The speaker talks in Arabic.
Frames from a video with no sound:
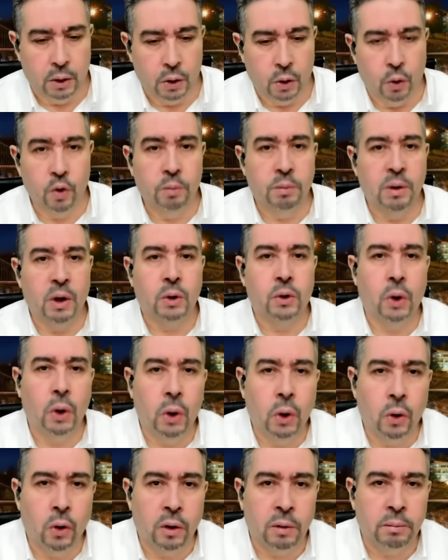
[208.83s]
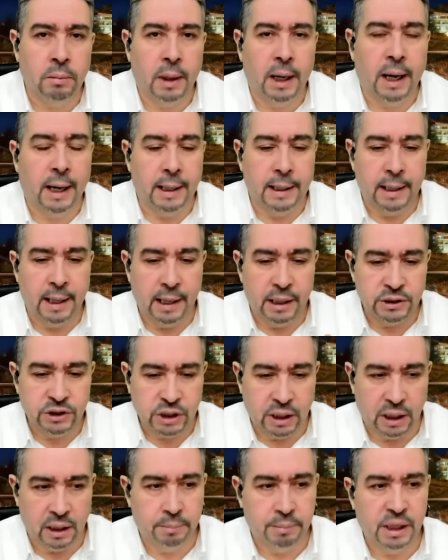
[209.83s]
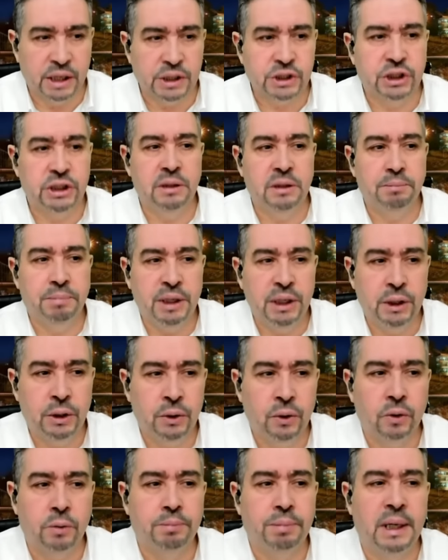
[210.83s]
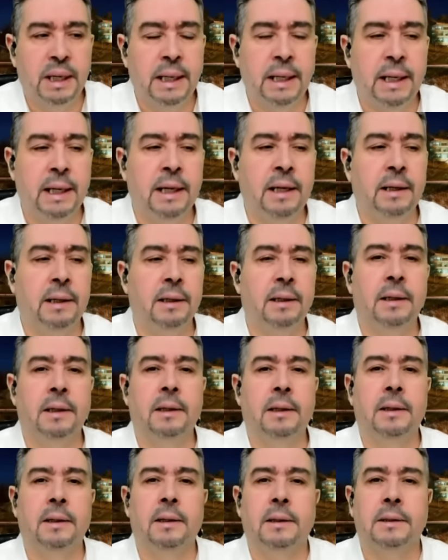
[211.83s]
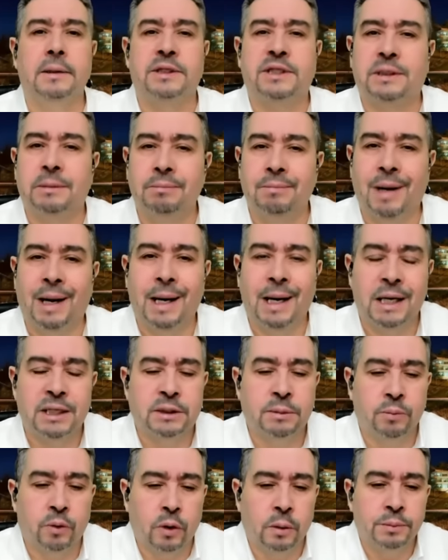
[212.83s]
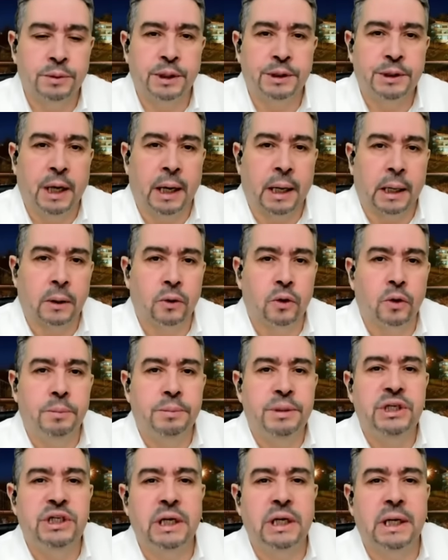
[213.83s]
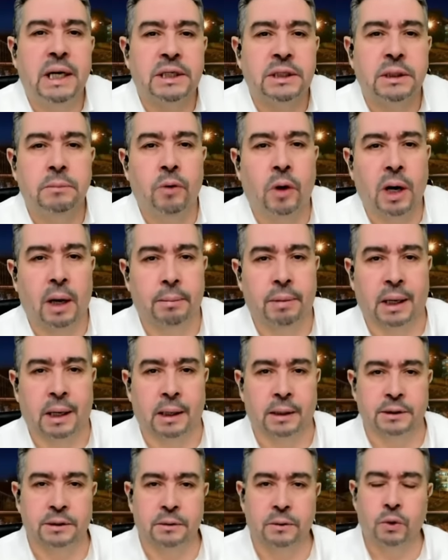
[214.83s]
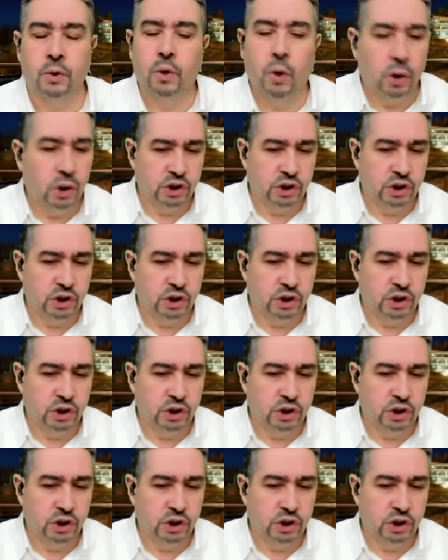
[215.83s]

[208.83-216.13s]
هما كلهم على جال باش يبينوا باللي تسمى لازمكم تتحركوا بجهاز المخابرات كل